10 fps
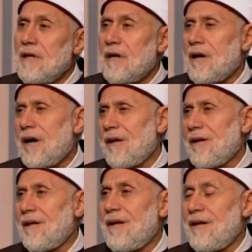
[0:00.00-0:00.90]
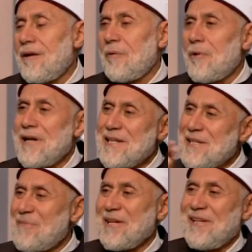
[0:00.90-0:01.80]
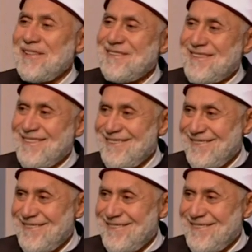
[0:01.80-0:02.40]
خلق ونسب إليك